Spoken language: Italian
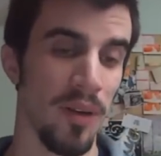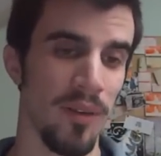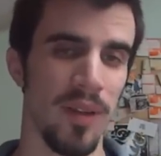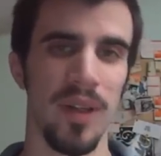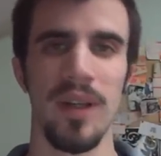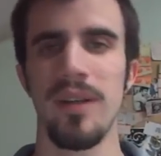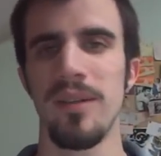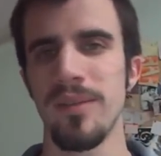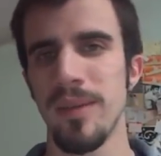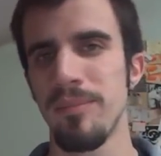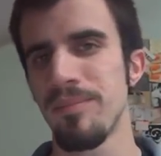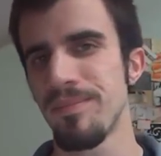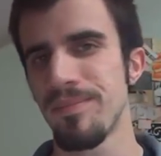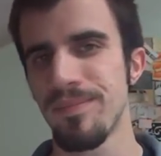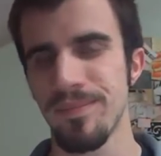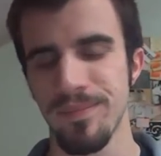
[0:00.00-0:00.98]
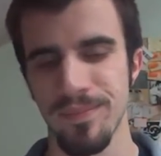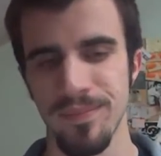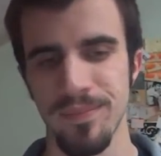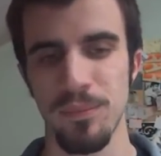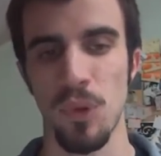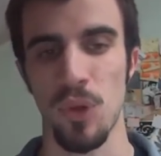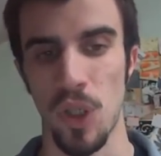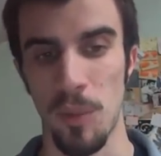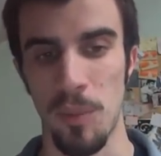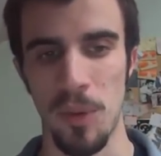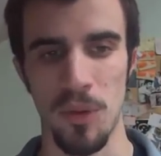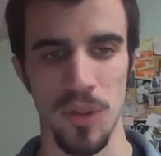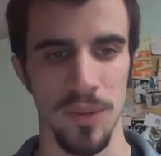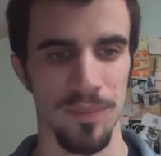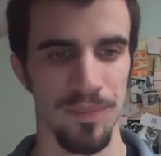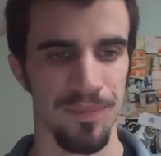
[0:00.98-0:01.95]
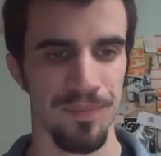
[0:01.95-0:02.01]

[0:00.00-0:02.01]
quindi purtroppo è così.